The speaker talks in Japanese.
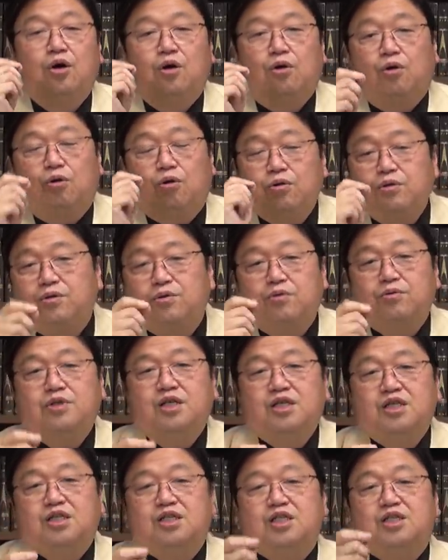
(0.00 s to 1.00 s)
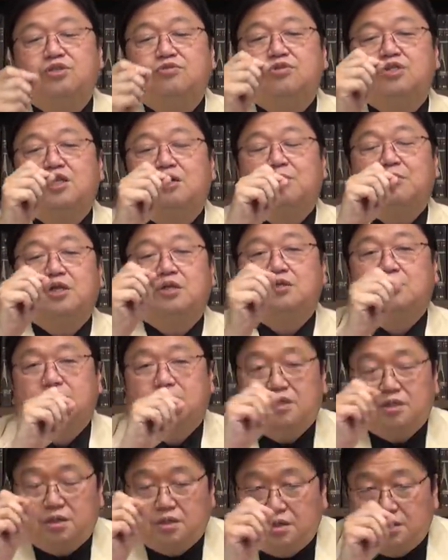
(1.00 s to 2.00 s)
本当に意識を失うまで
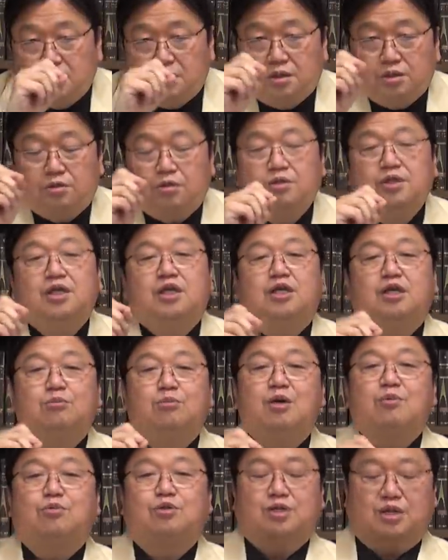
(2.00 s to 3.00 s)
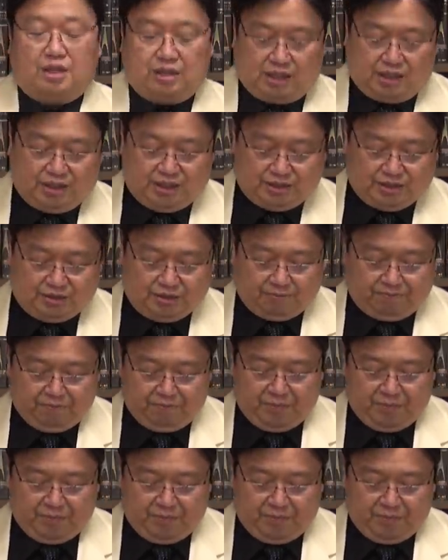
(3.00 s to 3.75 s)
ずっと日記にメモしてたんですよ。